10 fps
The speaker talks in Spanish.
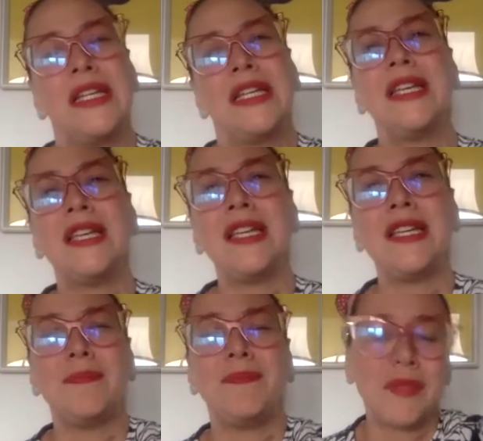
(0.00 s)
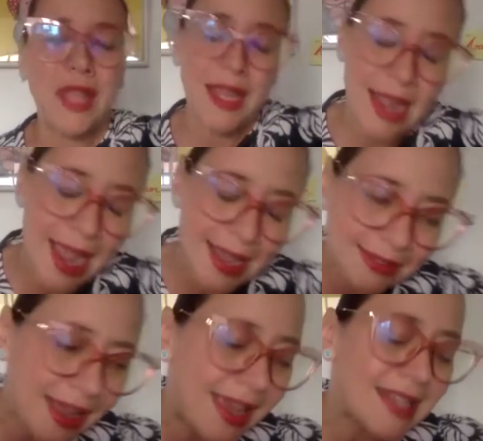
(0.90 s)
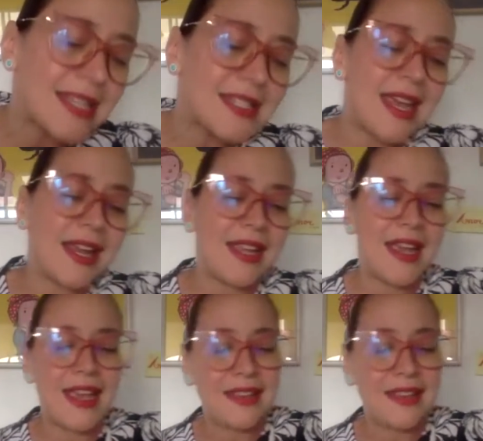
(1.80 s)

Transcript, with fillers: y Está esa serie,